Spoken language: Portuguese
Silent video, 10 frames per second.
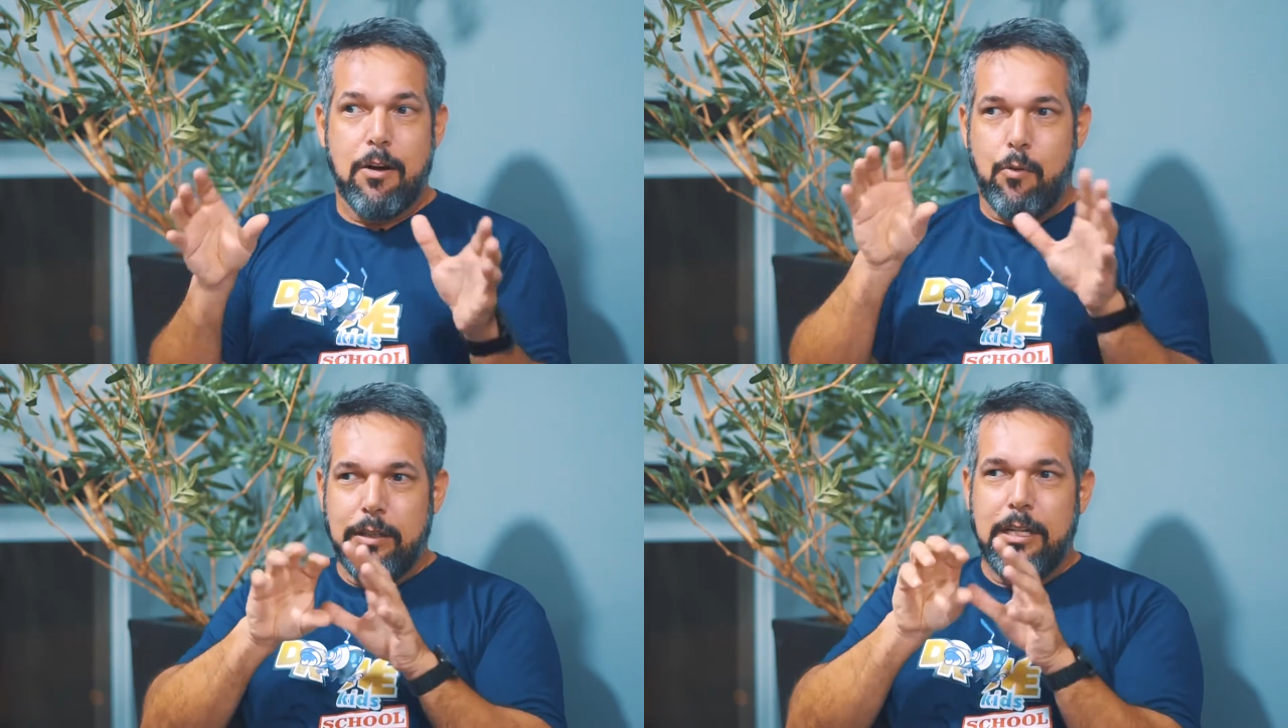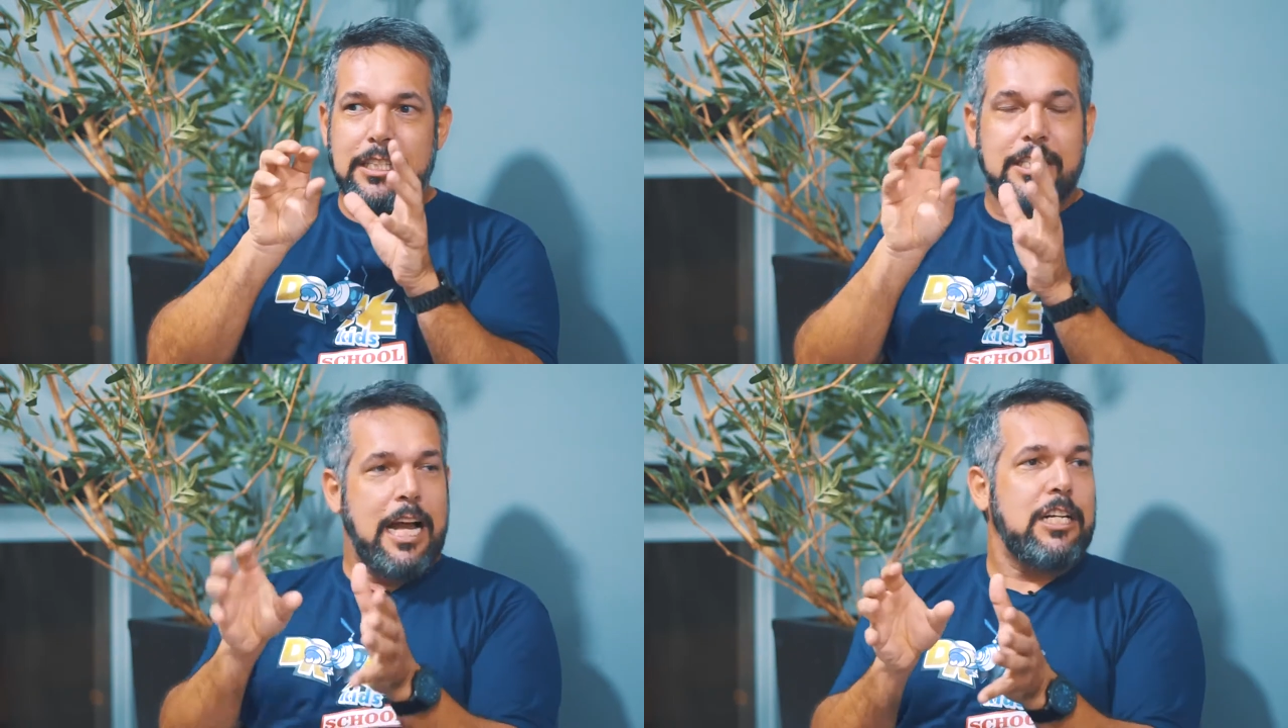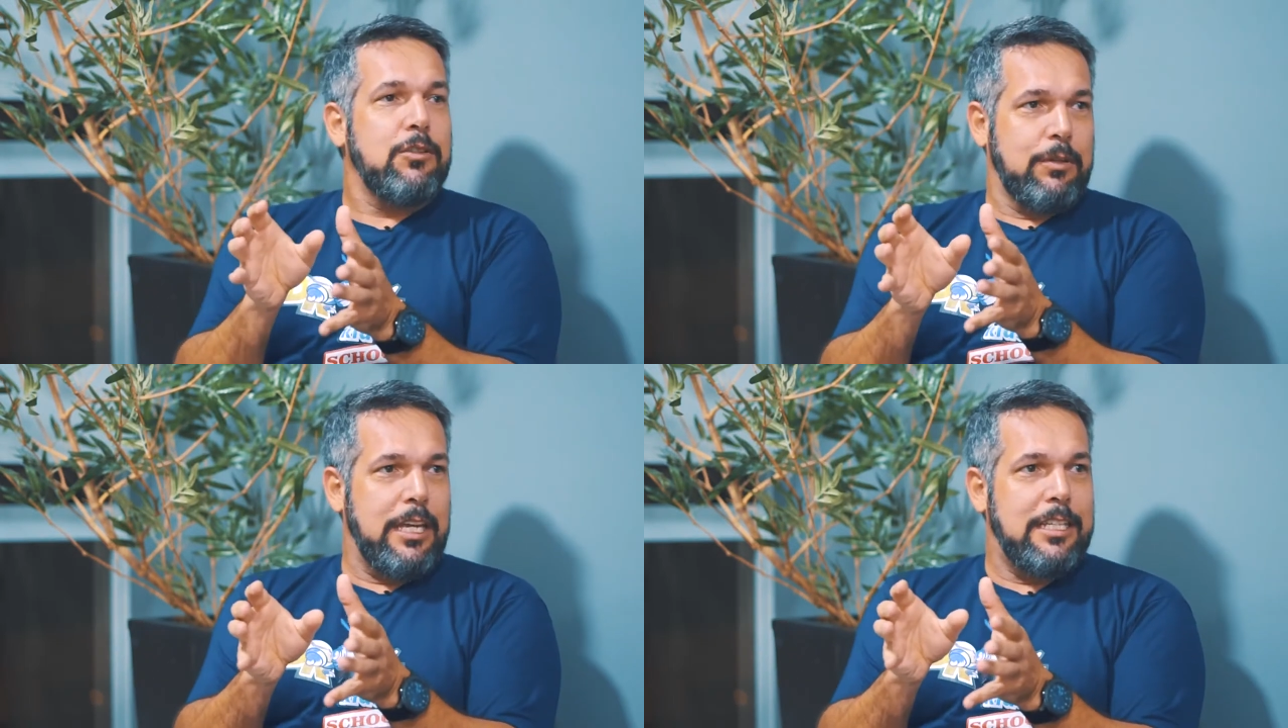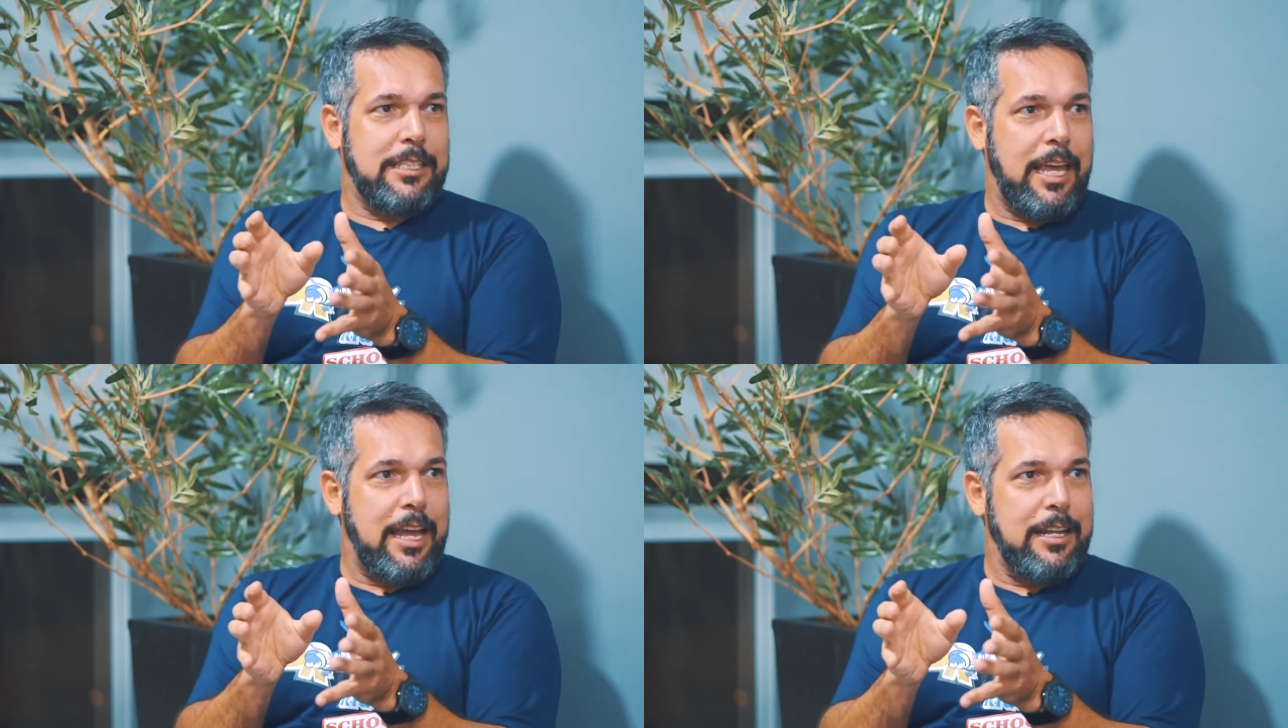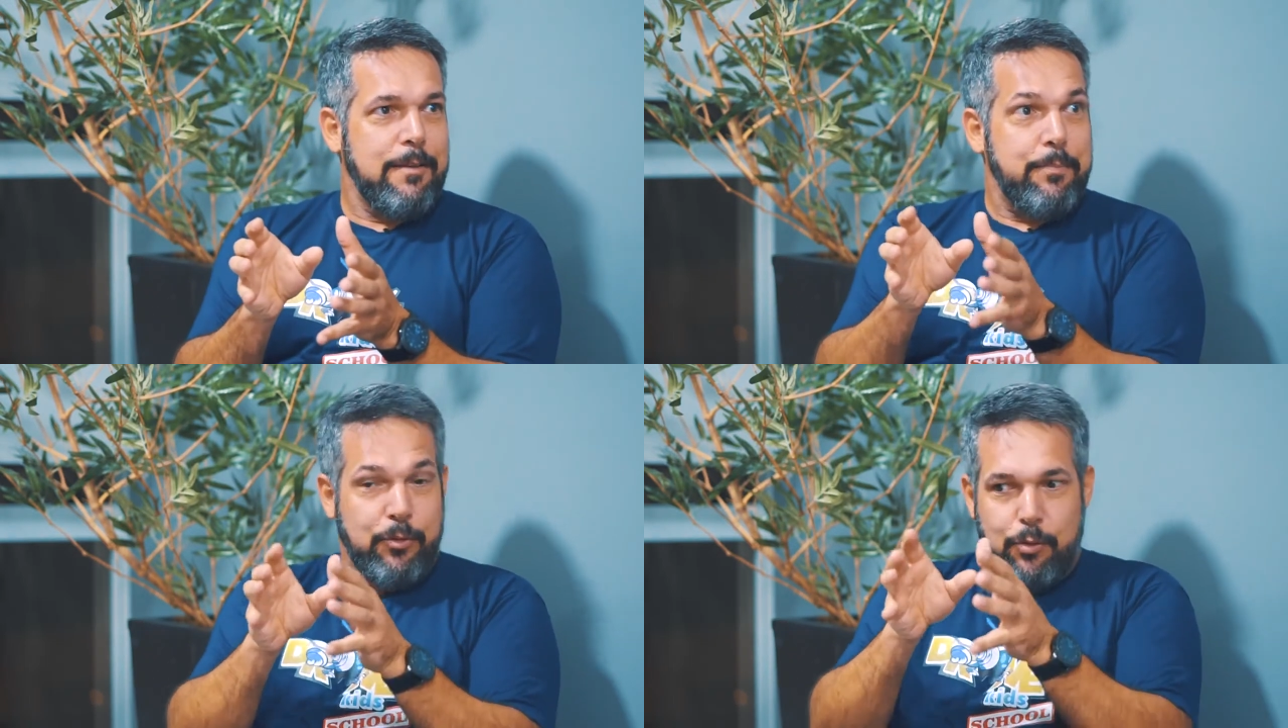Quando eles acham o que eles querem,
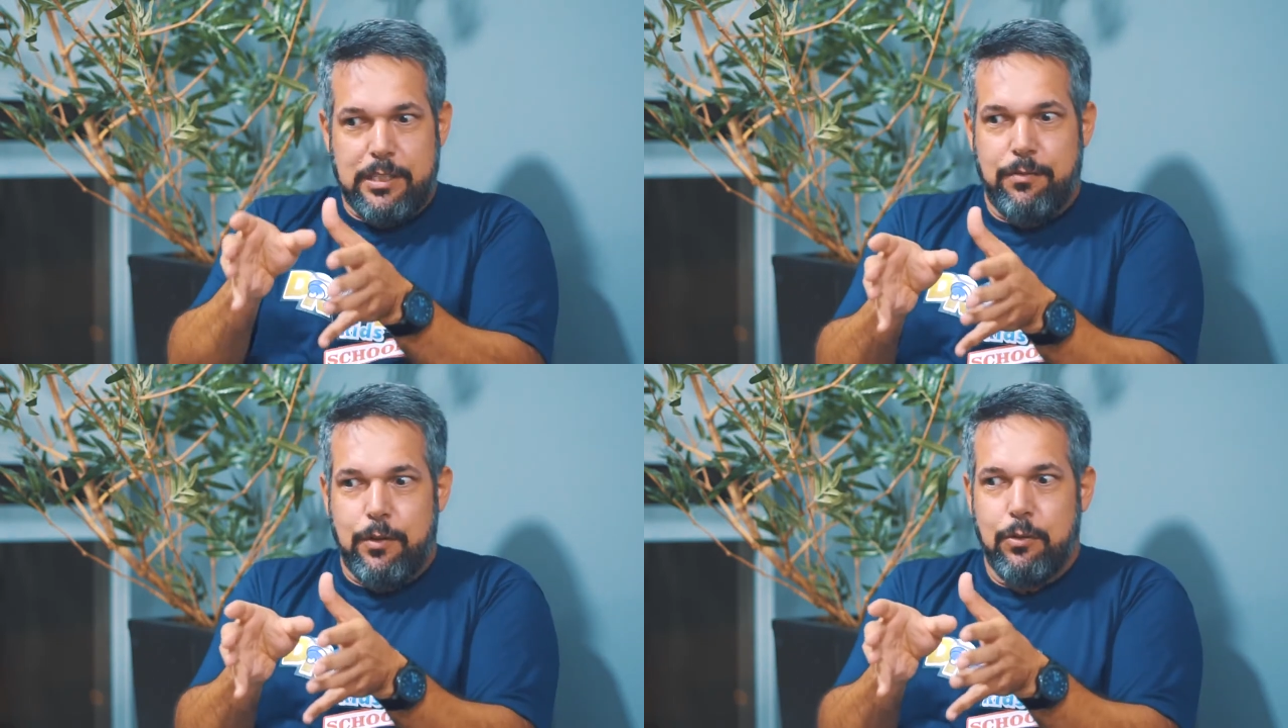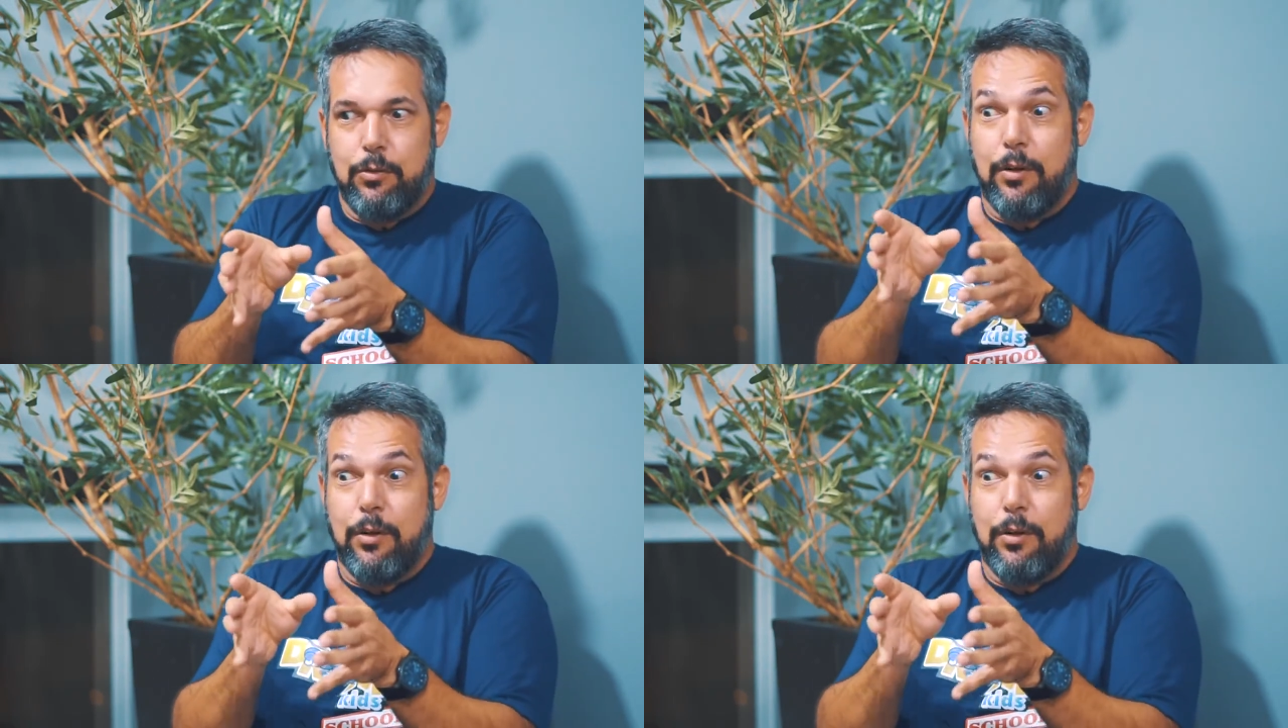com esse filtro,